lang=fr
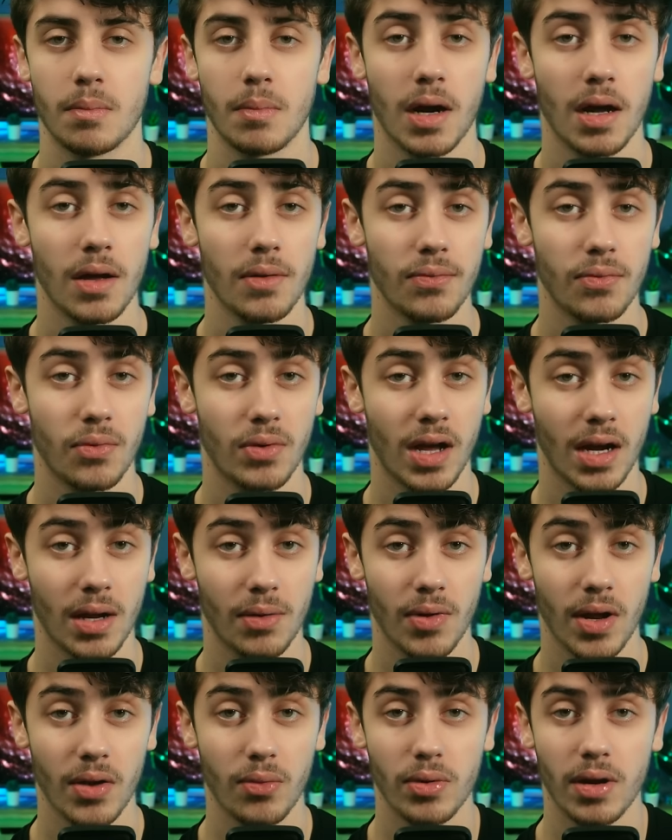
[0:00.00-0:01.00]
Bref, on
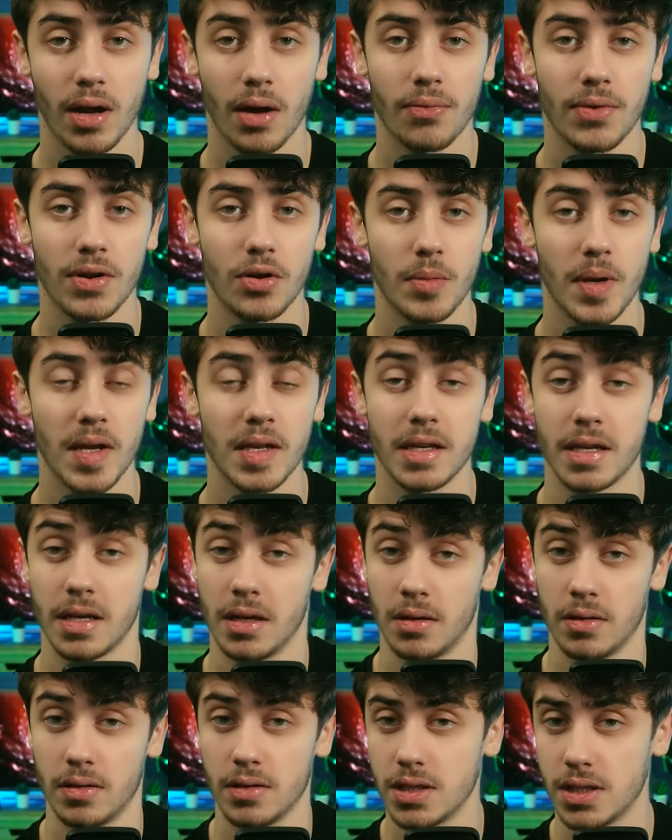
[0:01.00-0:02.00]
arrive là donc à un phénomène
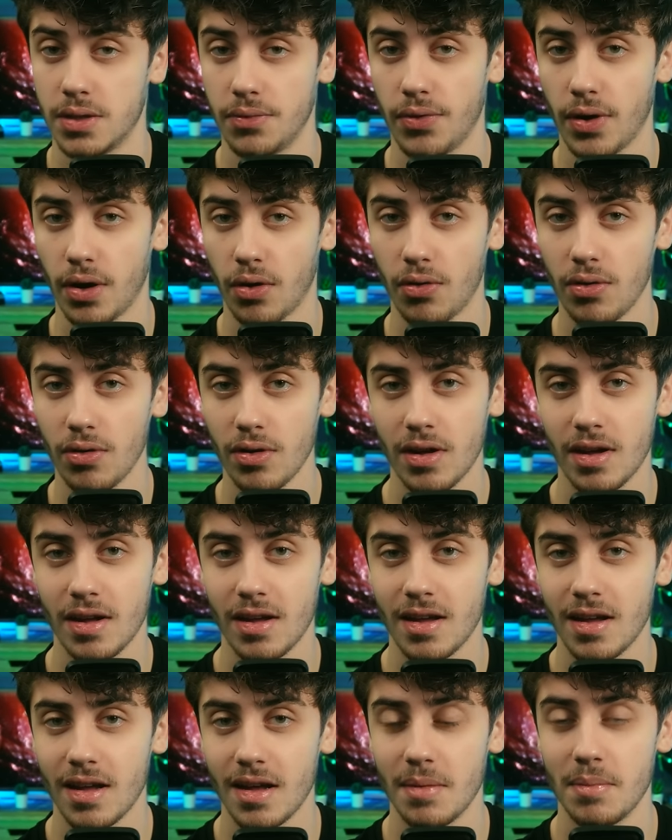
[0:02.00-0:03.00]
qui est différent,
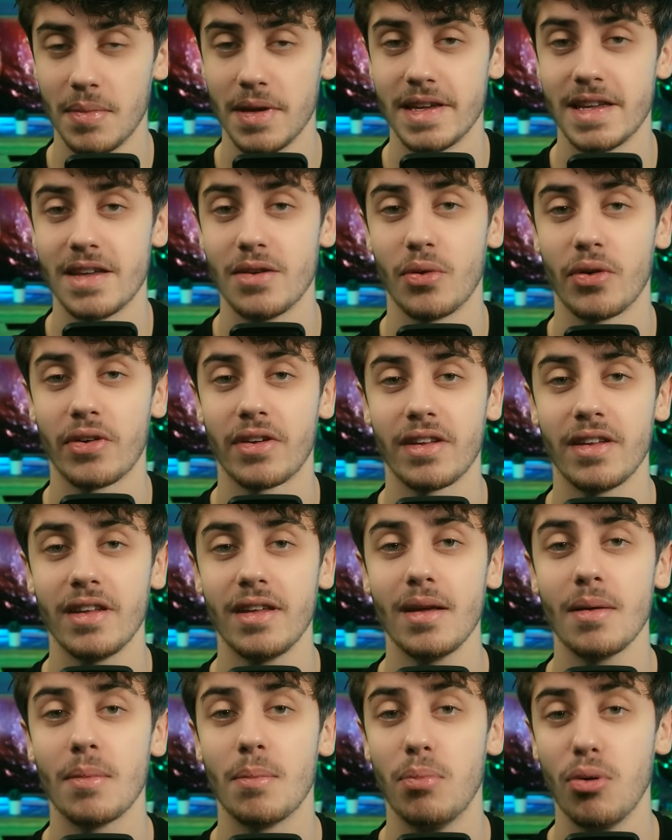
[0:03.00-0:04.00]
mais qui est
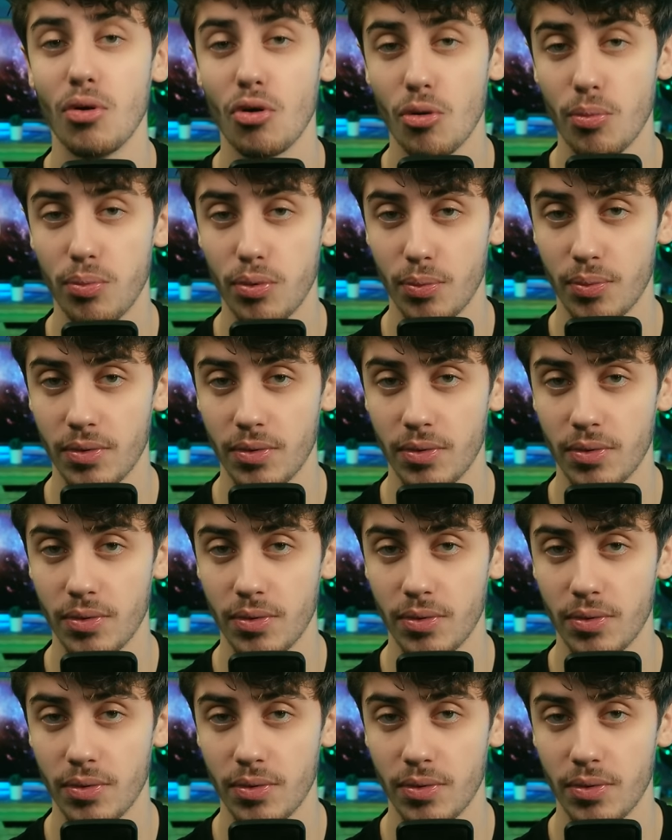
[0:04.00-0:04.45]
aussi beaucoup plus